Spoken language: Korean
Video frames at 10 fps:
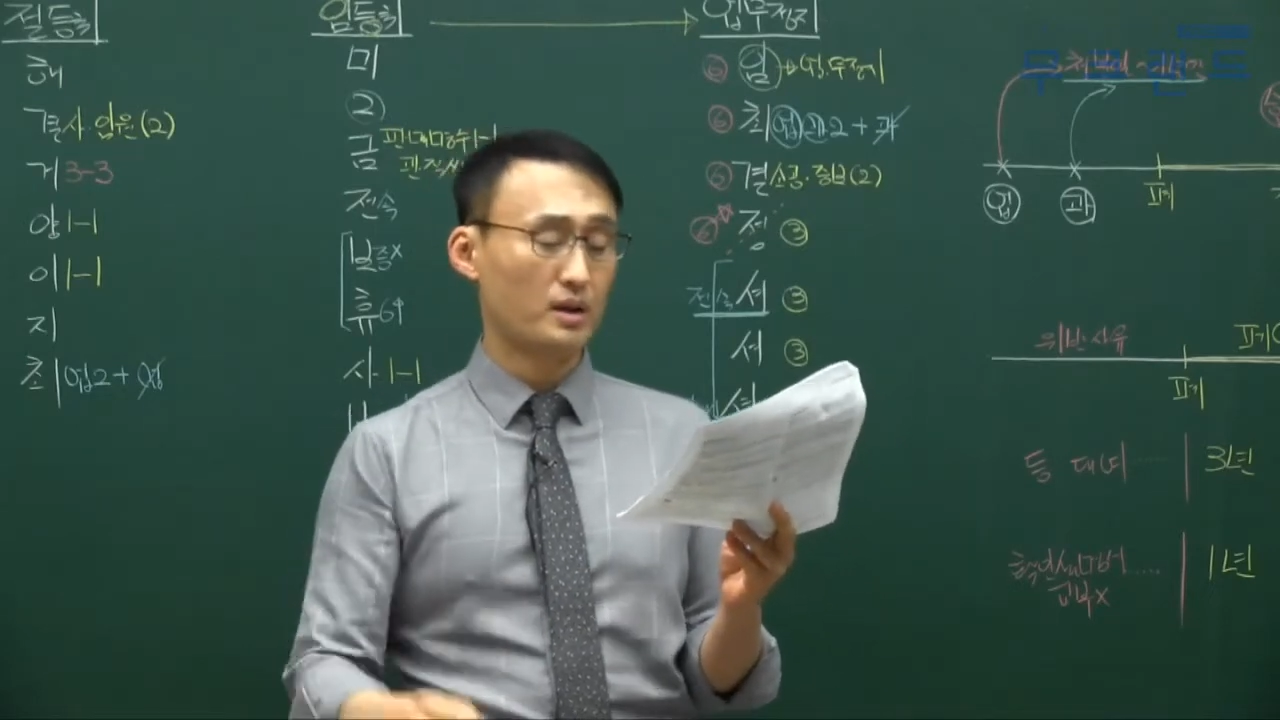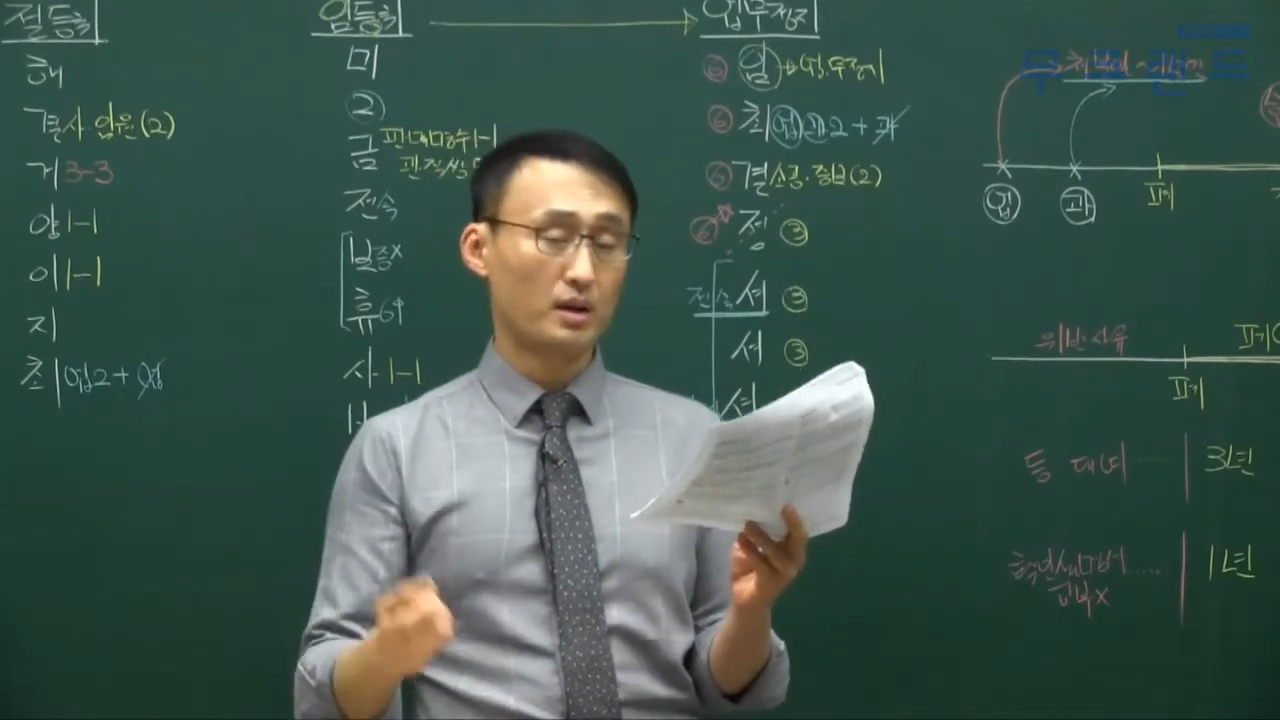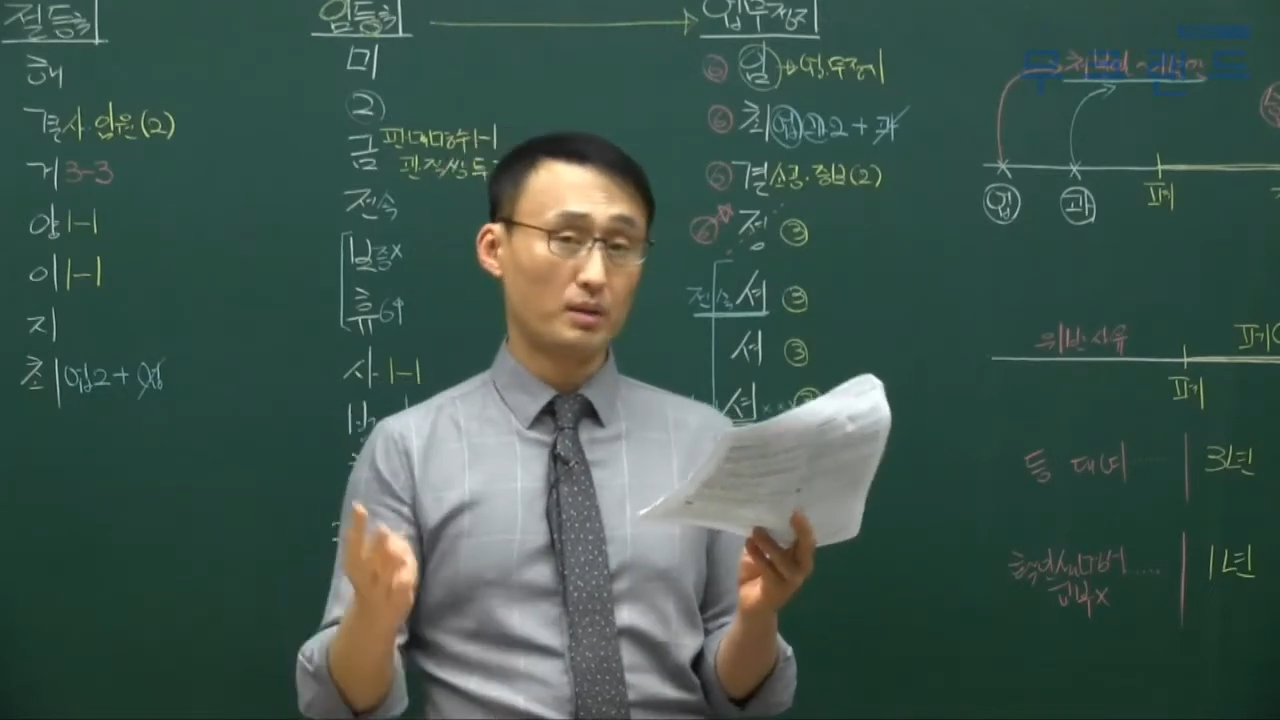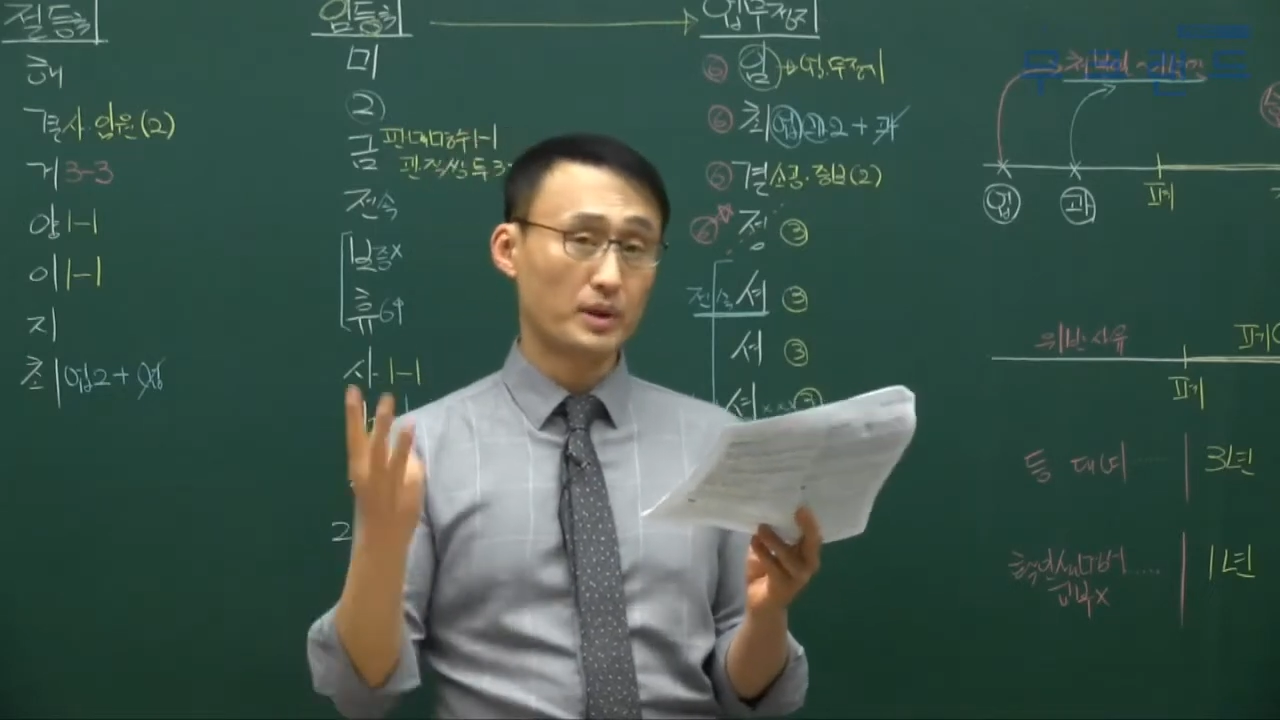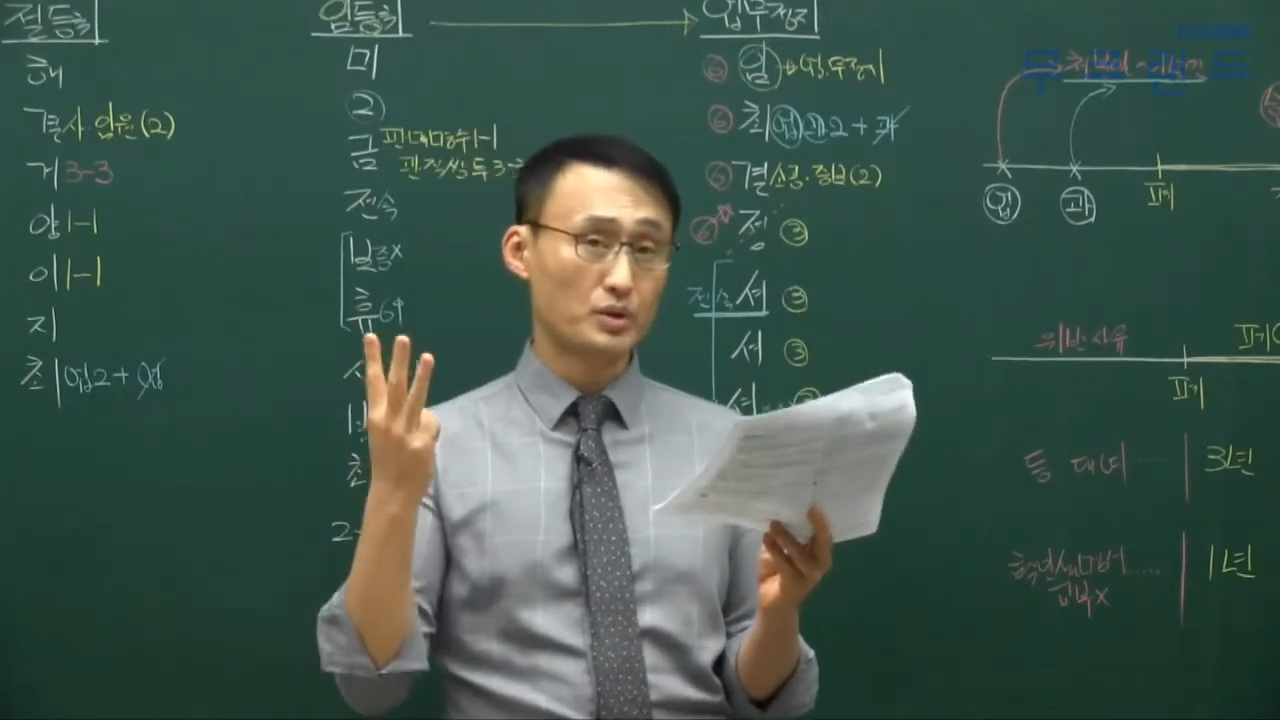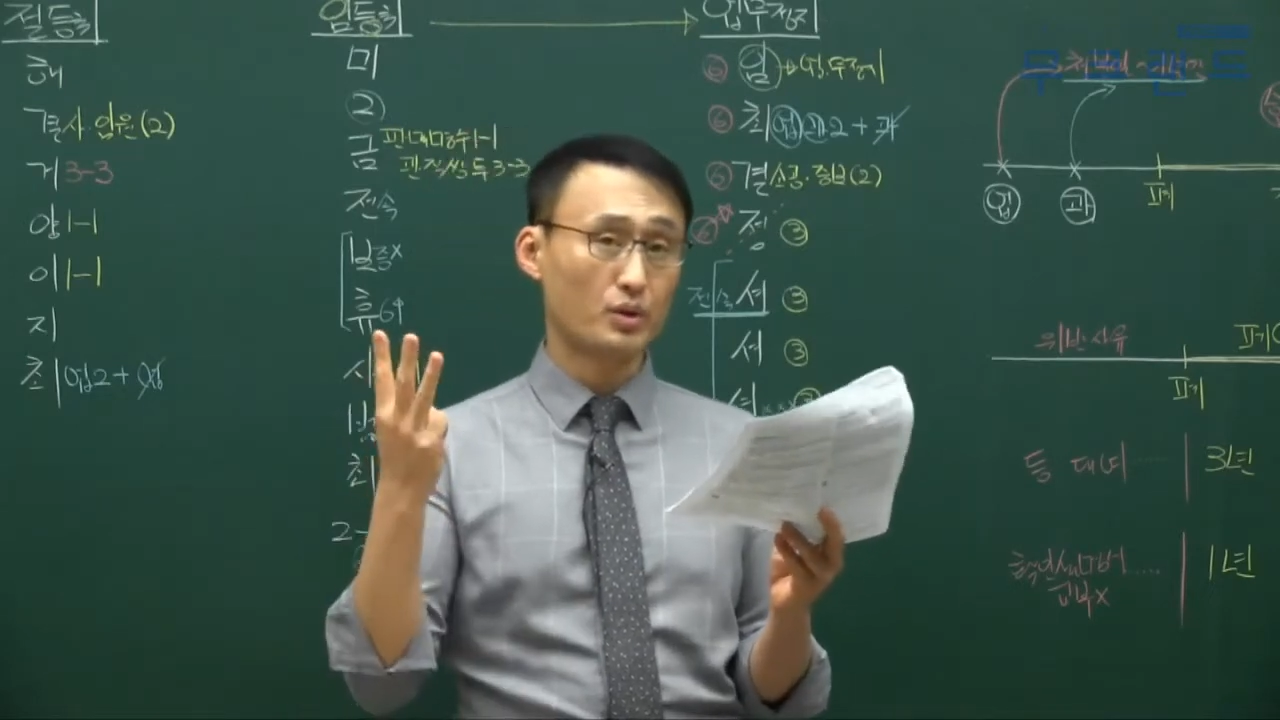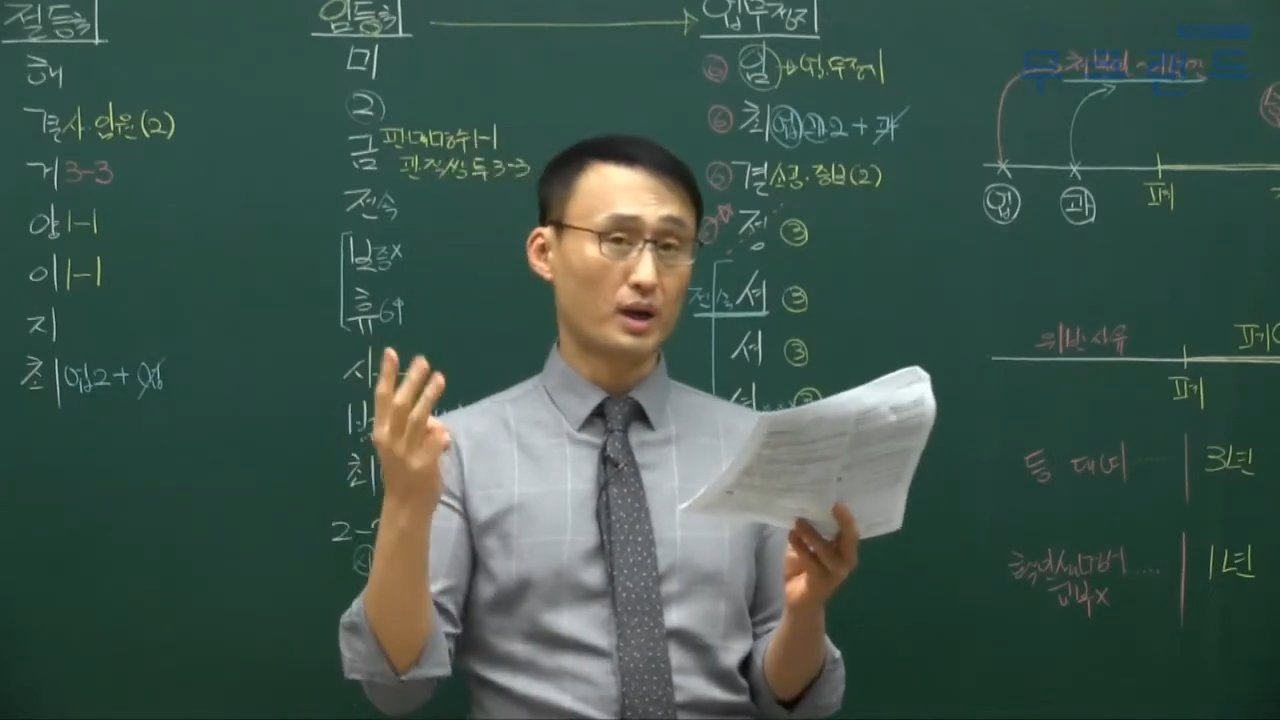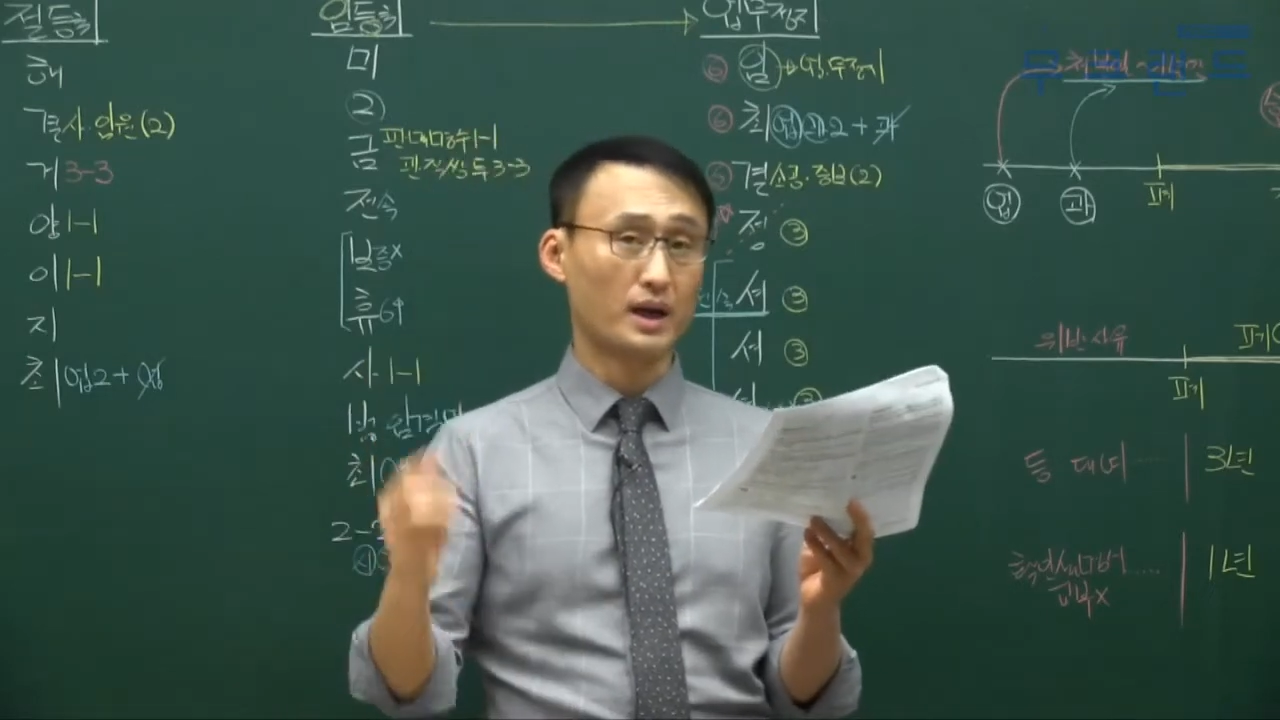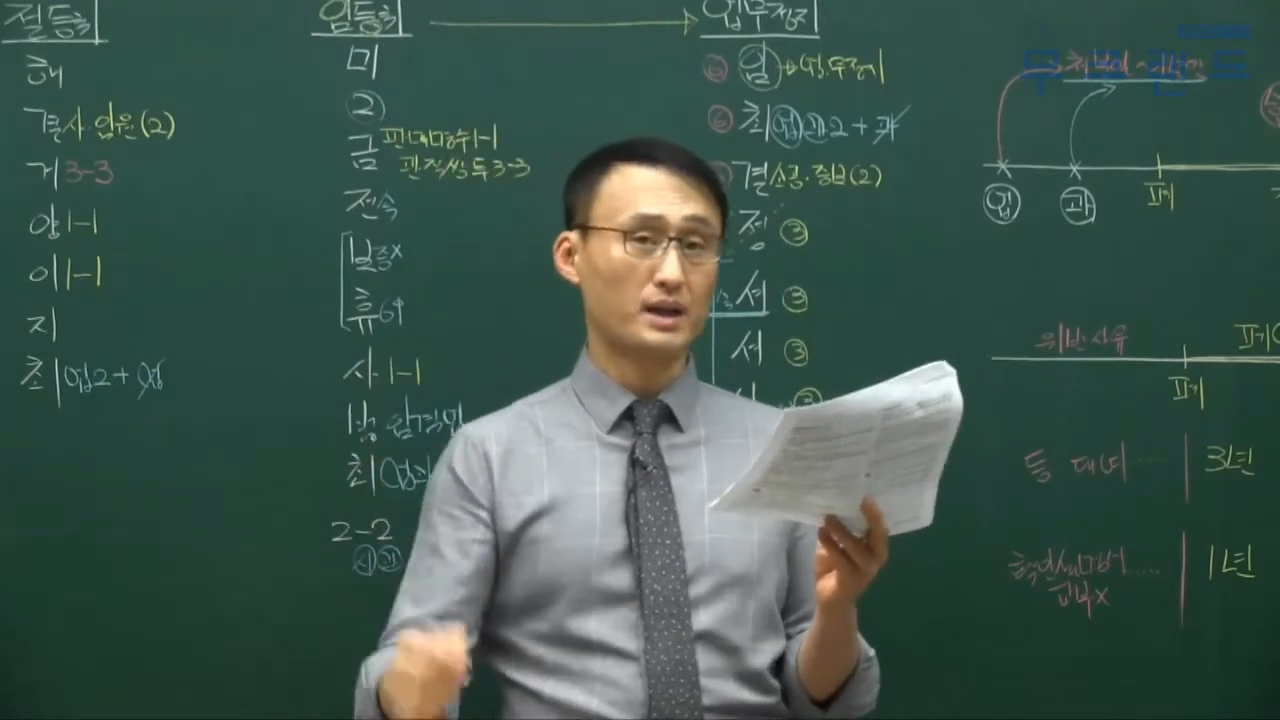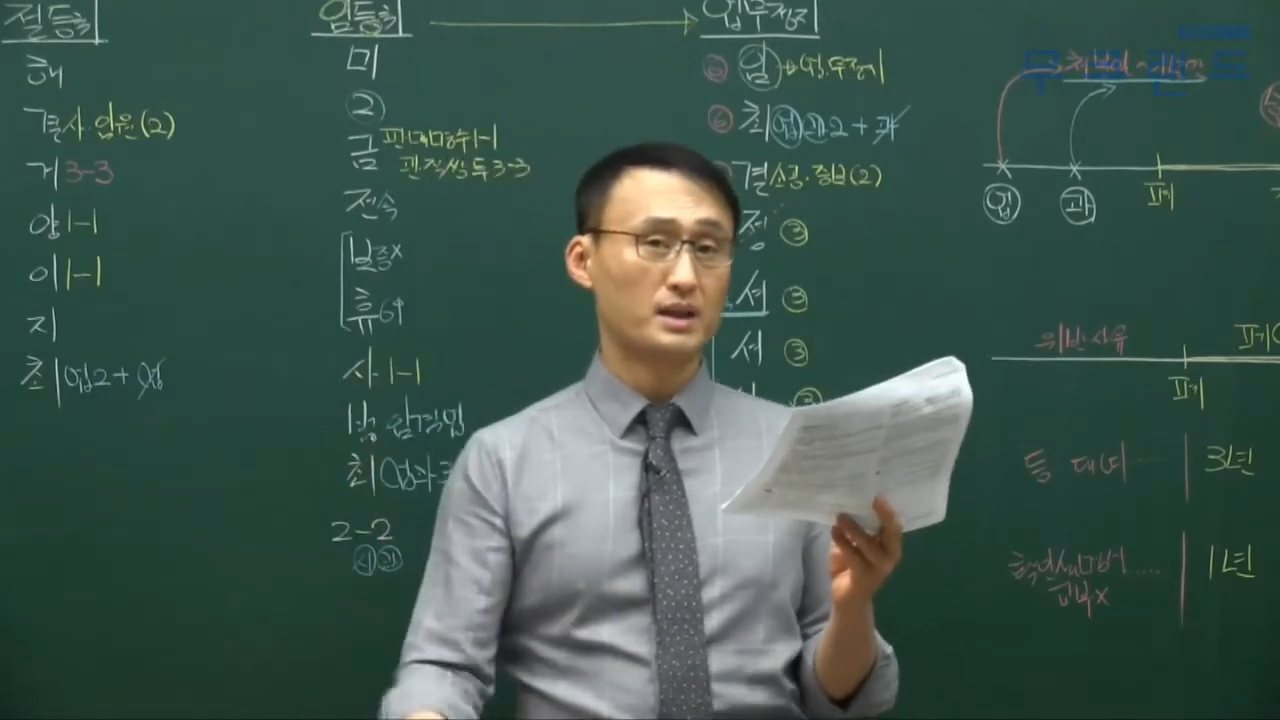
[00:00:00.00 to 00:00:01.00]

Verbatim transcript: 얼마 초과